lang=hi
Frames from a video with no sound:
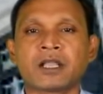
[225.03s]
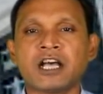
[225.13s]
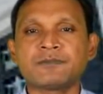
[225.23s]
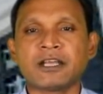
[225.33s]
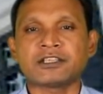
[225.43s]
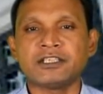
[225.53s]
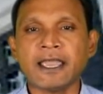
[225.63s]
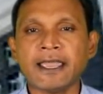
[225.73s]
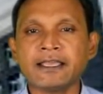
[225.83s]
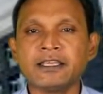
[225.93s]
खास बात
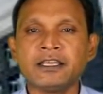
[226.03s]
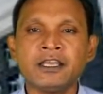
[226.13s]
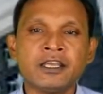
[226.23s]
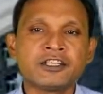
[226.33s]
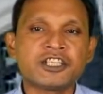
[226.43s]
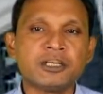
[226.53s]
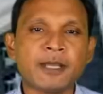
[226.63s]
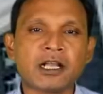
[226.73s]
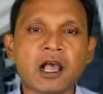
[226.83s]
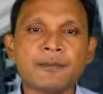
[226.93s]
यह है कि चीन
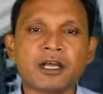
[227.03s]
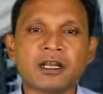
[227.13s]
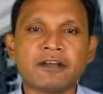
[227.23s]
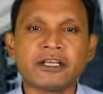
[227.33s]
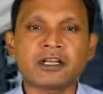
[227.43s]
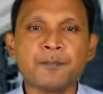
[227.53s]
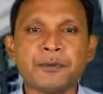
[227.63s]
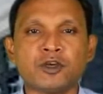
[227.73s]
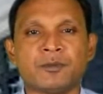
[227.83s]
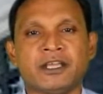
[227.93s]
में काम करने वाली
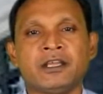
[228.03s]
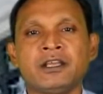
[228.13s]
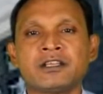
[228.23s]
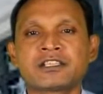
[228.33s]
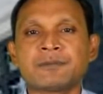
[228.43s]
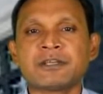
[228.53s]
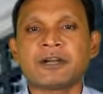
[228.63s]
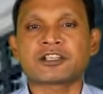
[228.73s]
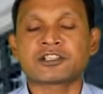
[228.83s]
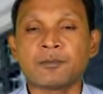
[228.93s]
कंपनियों में सबसे
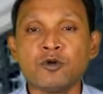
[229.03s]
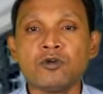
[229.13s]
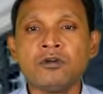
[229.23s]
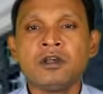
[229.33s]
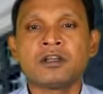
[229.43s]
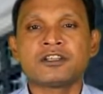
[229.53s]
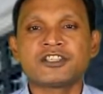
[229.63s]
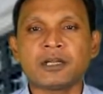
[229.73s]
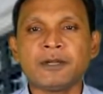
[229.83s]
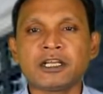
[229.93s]
बड़ा समूह
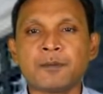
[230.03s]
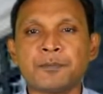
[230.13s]
जर्मन